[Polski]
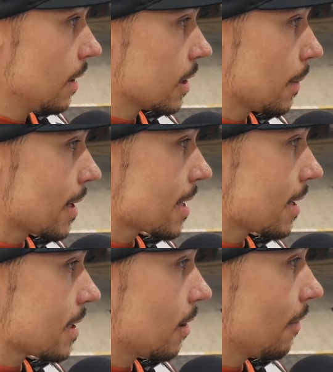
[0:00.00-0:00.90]
e, trzeba
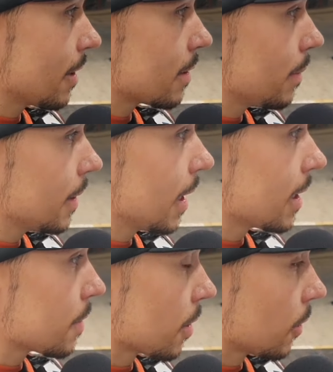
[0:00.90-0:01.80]
zaryzykować, żeby
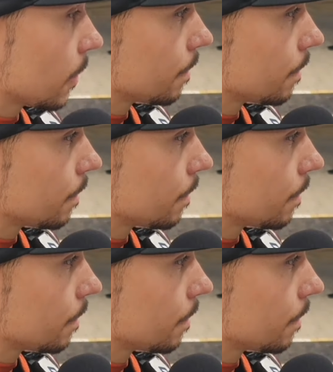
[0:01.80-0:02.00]
jechać z przodu.